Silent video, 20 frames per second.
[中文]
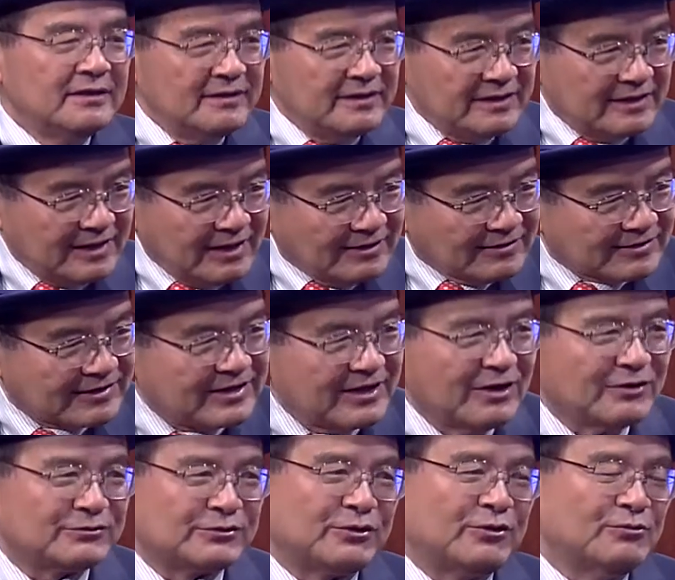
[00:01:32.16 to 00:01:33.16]
硬是
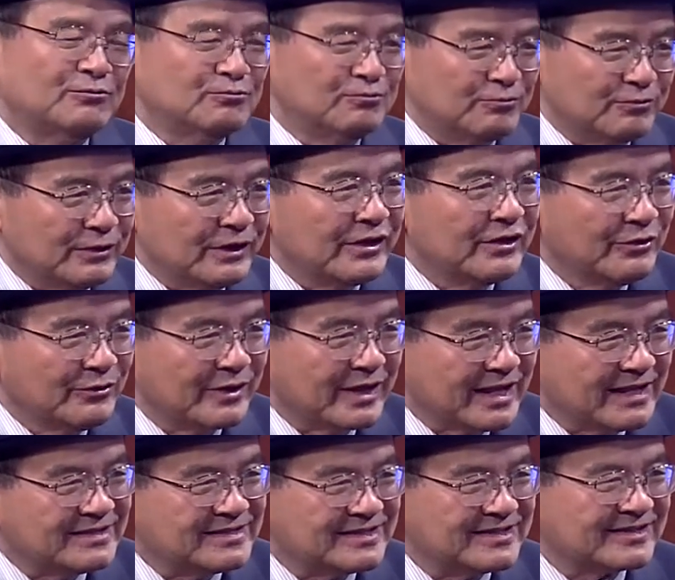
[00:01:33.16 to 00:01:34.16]
要从五六
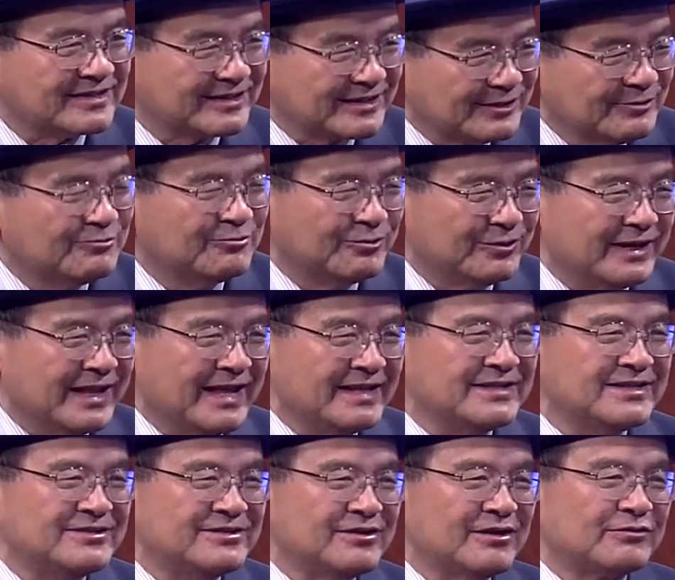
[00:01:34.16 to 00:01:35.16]
年级、四五
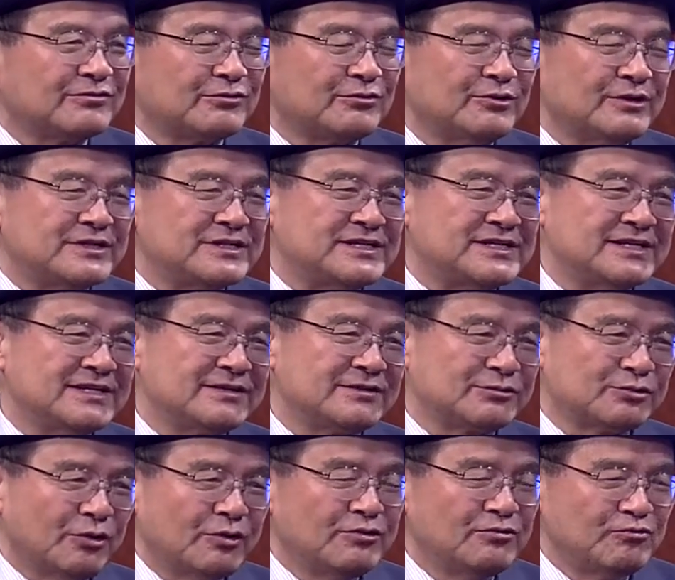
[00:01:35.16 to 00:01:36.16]
年级要做起，
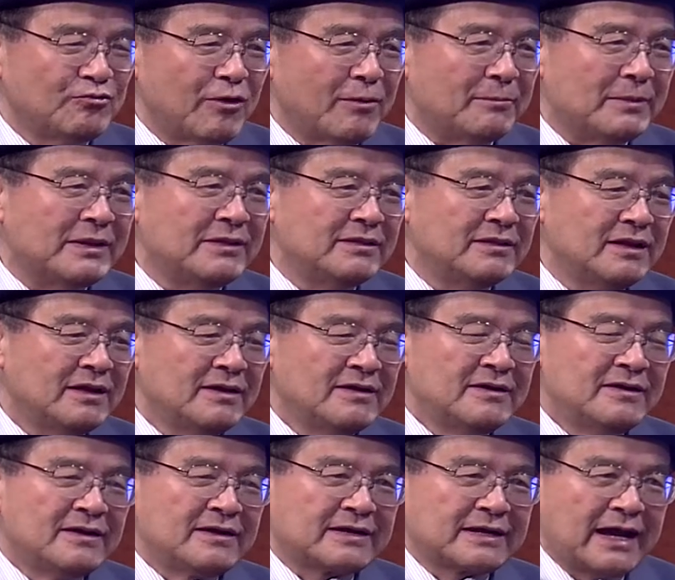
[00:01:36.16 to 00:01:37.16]
所以我们。
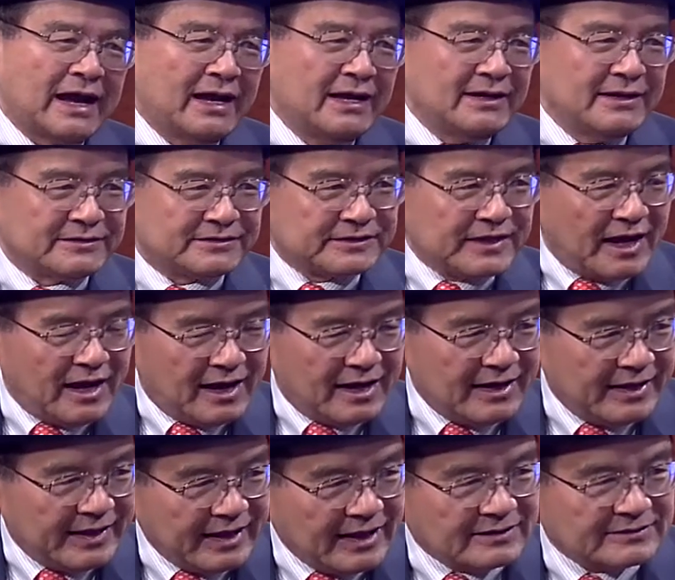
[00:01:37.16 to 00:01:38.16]
开了
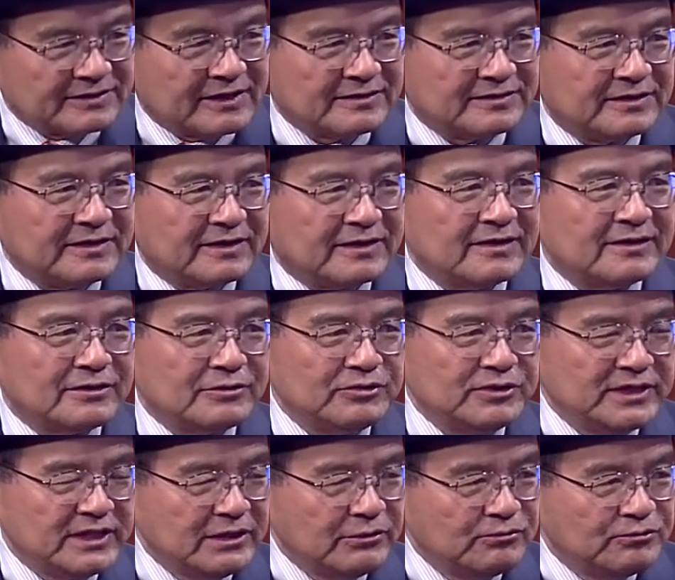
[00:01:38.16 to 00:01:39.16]
大量的这个
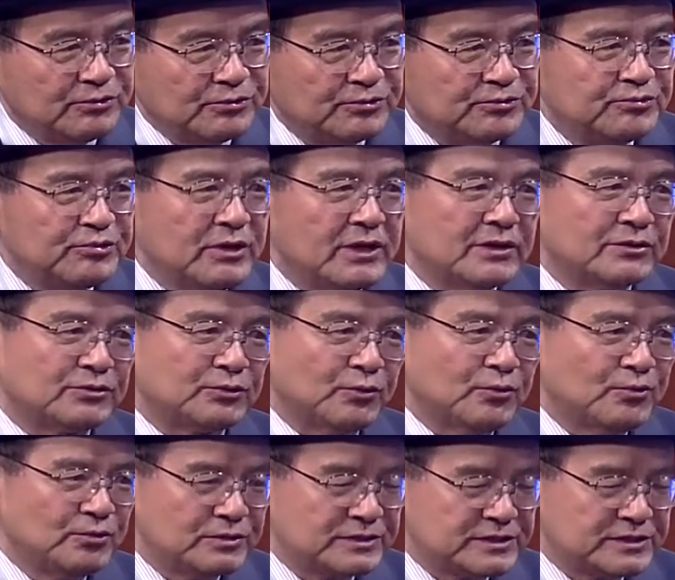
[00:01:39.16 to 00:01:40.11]
英语阅读、